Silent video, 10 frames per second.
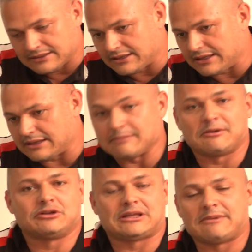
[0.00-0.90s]
Y
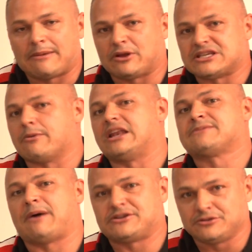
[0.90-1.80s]
bueno, también aprovechemos el
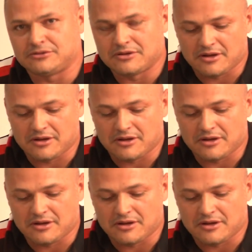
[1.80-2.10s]
espacio